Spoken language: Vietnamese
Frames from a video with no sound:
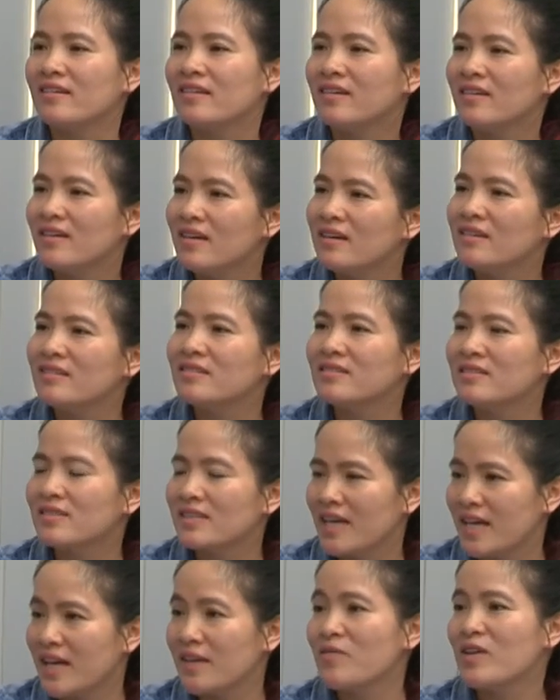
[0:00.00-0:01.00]
ngưng
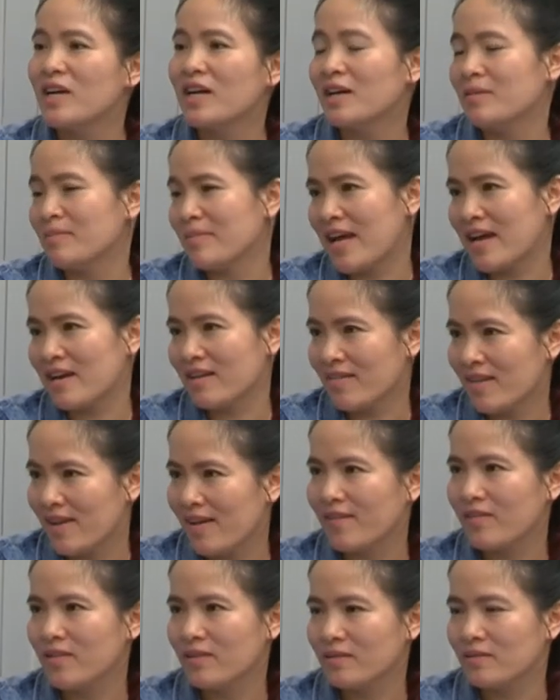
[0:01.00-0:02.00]
cái việc hợp tác đối
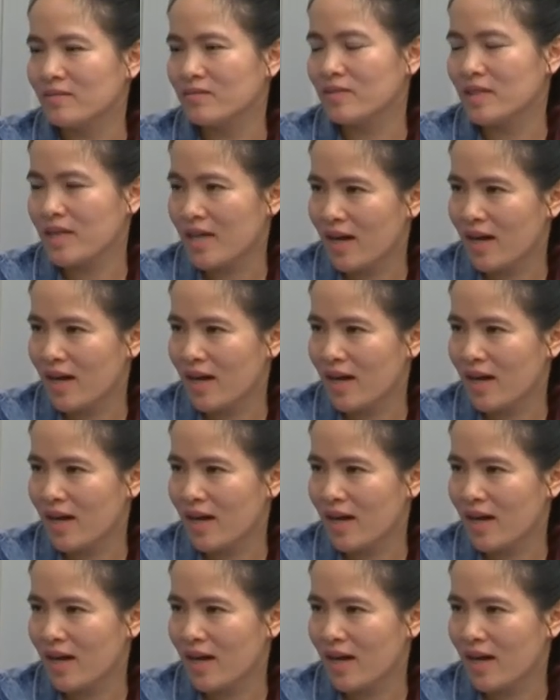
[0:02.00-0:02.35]
ừ, với